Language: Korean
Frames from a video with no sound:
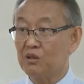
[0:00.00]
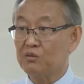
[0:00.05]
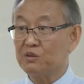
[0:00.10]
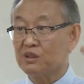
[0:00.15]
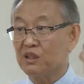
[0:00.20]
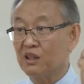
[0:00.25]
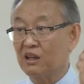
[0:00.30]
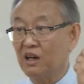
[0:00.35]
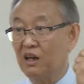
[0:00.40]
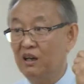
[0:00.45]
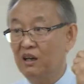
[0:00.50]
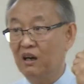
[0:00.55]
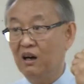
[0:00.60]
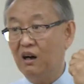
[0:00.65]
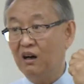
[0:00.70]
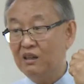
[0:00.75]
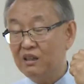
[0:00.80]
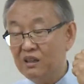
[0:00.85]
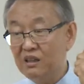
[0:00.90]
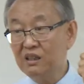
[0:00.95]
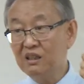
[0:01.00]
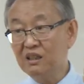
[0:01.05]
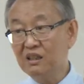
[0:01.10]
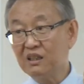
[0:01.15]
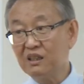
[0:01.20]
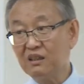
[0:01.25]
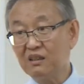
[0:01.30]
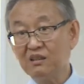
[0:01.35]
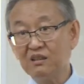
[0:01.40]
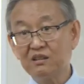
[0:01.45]
여러분 생각에
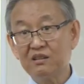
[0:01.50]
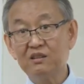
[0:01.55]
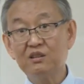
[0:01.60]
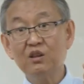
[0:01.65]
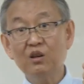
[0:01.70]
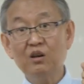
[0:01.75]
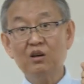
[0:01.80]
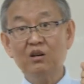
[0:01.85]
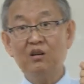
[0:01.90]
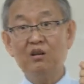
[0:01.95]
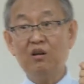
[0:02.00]
e-learning, 그죠?